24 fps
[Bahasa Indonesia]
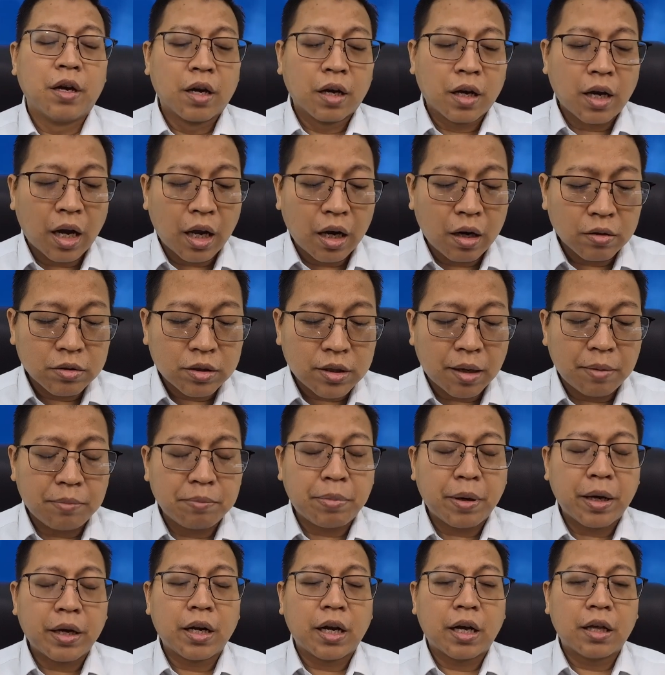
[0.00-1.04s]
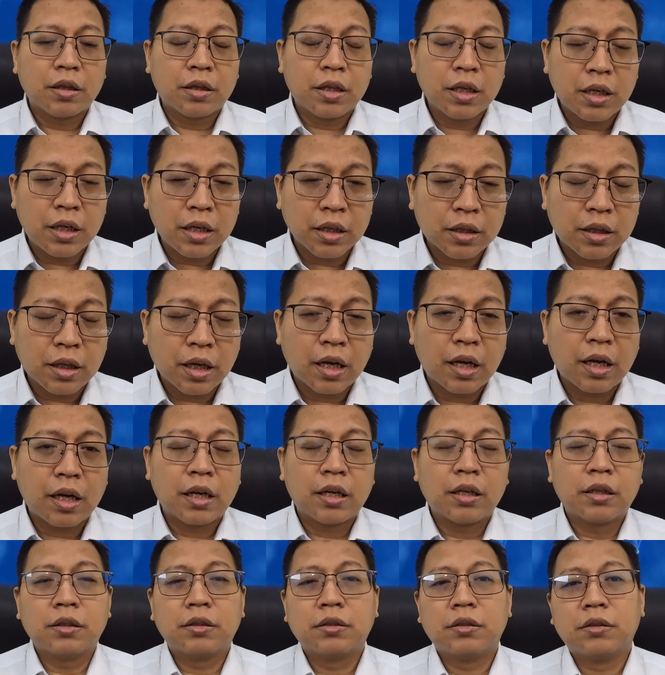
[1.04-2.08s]
Kalau sampai nanti
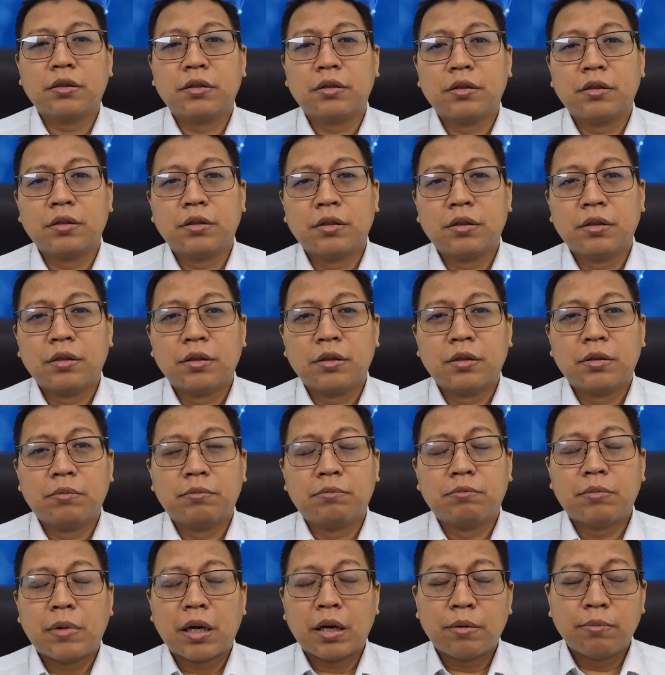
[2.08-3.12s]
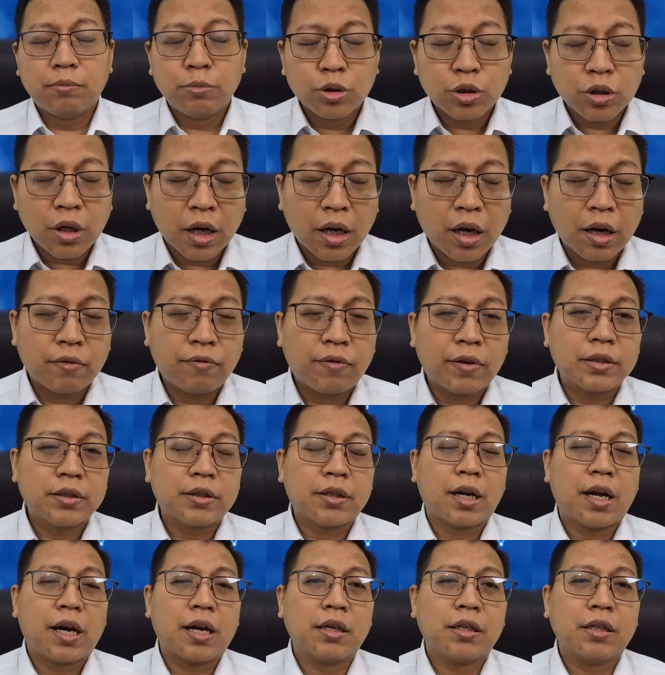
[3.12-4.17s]
kita menghembuskan nafas
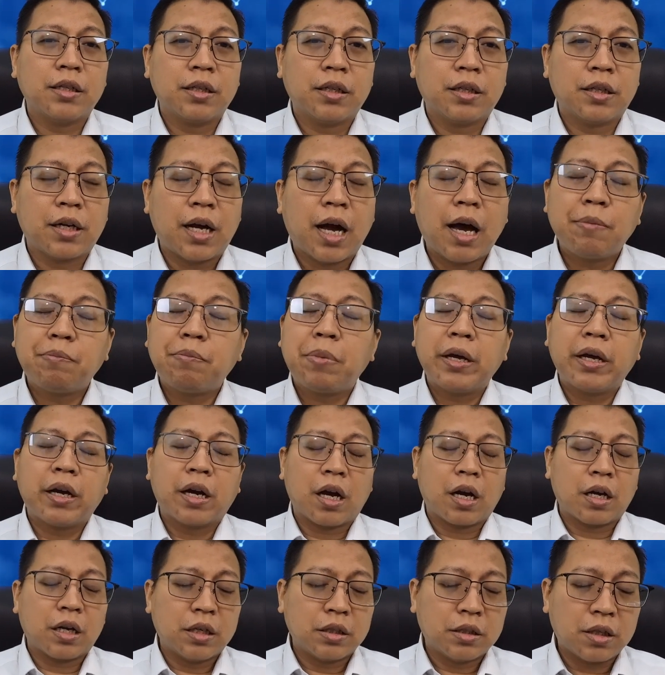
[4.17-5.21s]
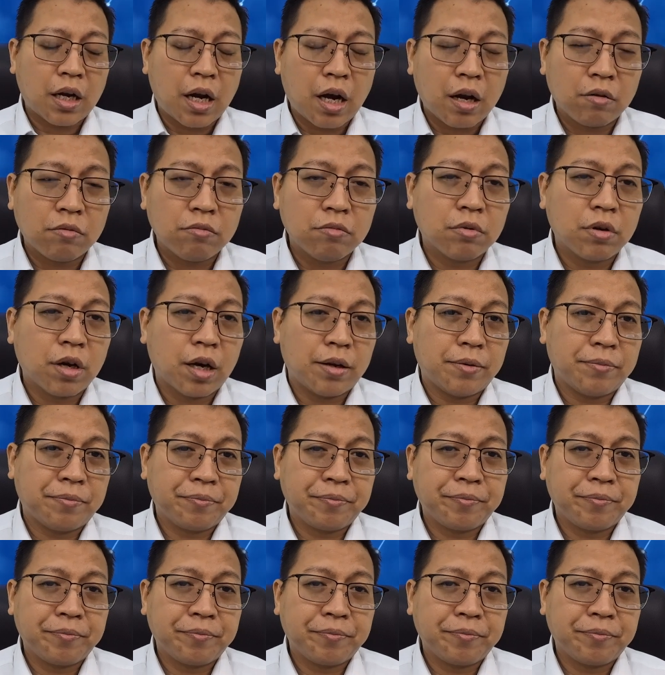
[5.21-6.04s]
terakhir, apa yang akan kita lakukan?